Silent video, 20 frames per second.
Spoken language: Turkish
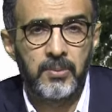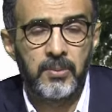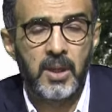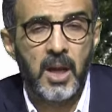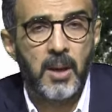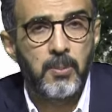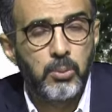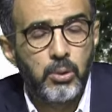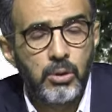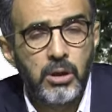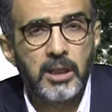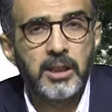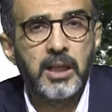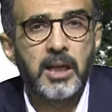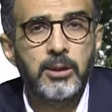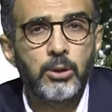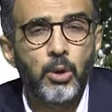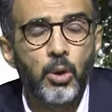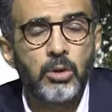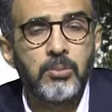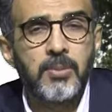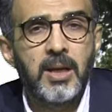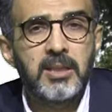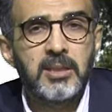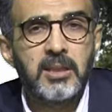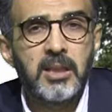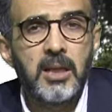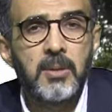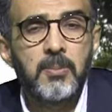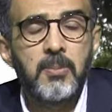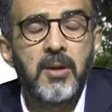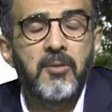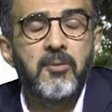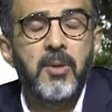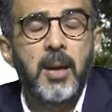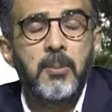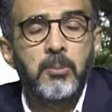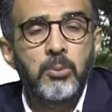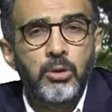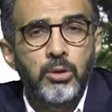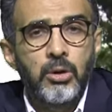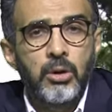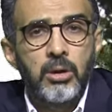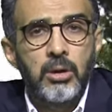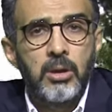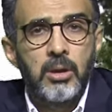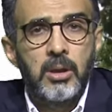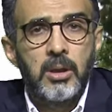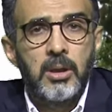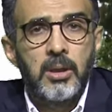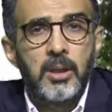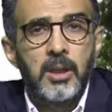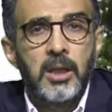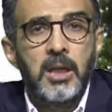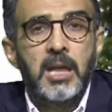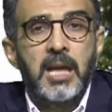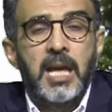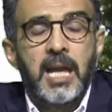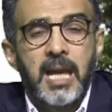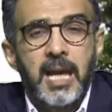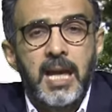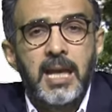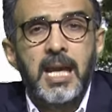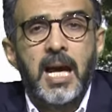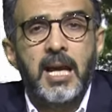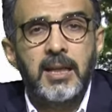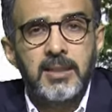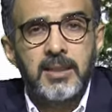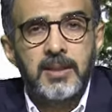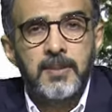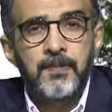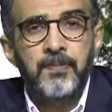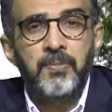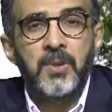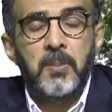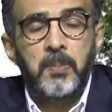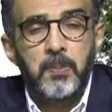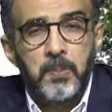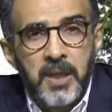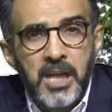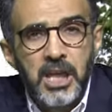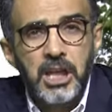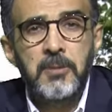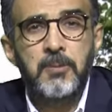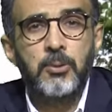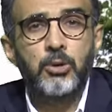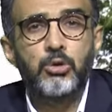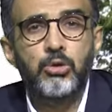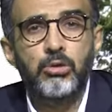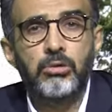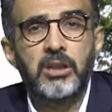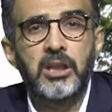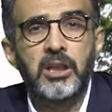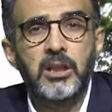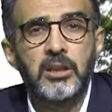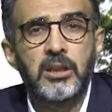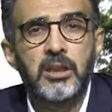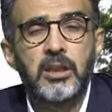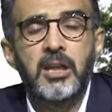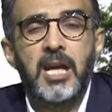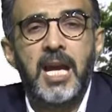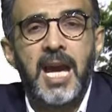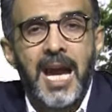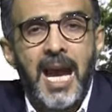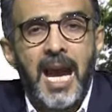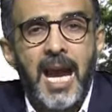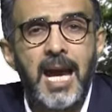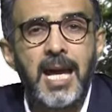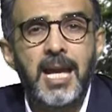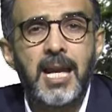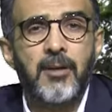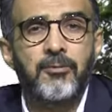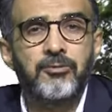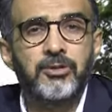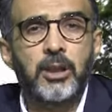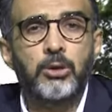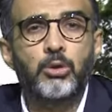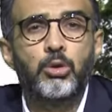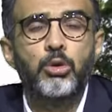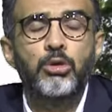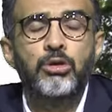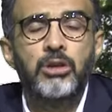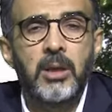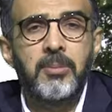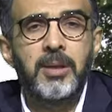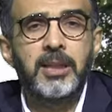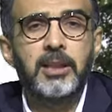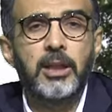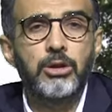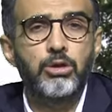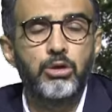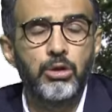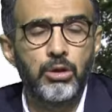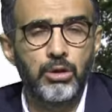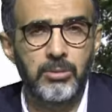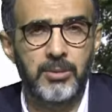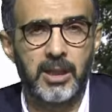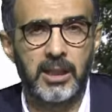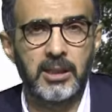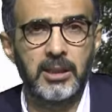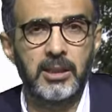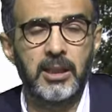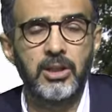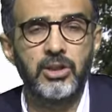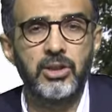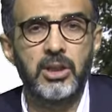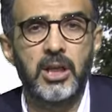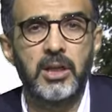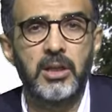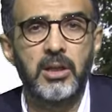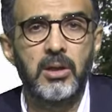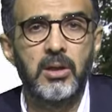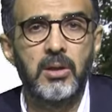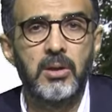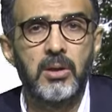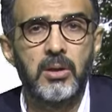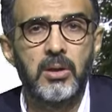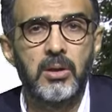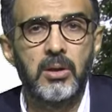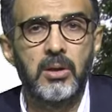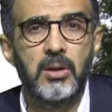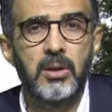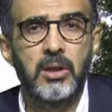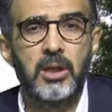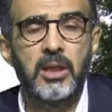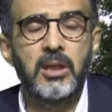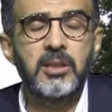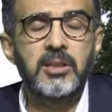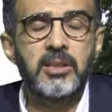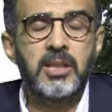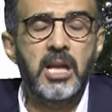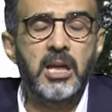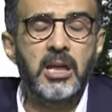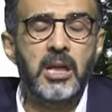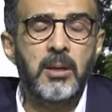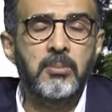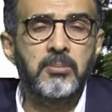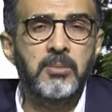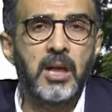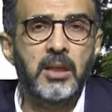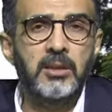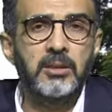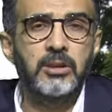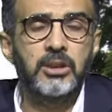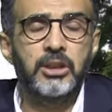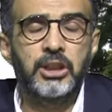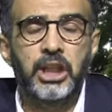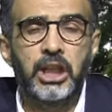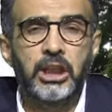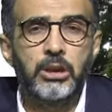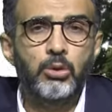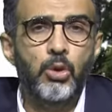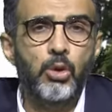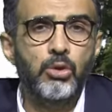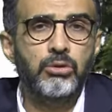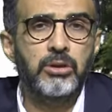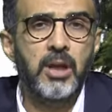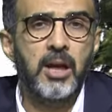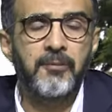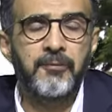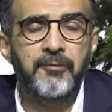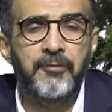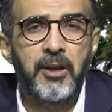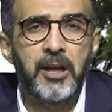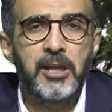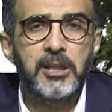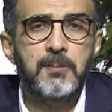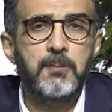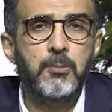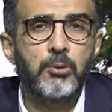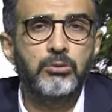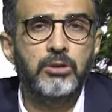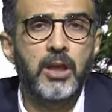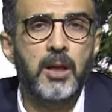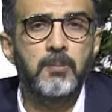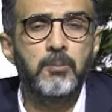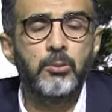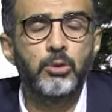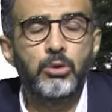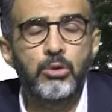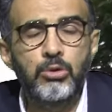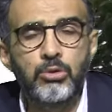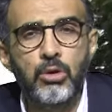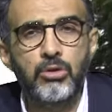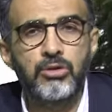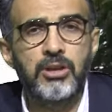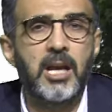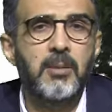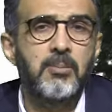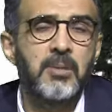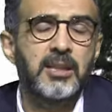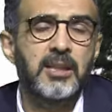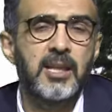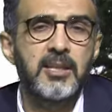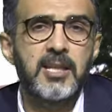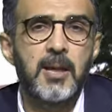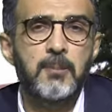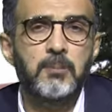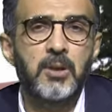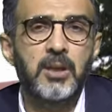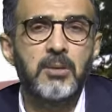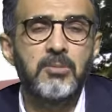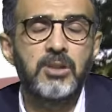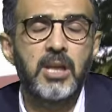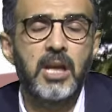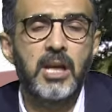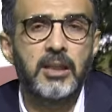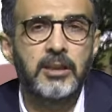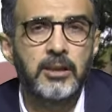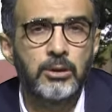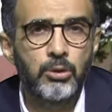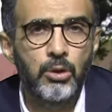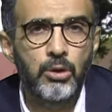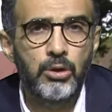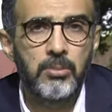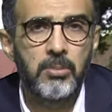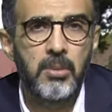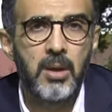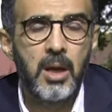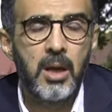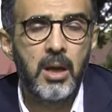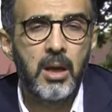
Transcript: Ya bu kadar da olmaz ki. Ve ben bunu en az bir buçuk yıldır her hafta gündeme taşıyorum arkadaşlar. Instagram'dan, TikTok'tan, Facebook'tan, bütün sosyal medya hesaplarımızdan anlatıyorum.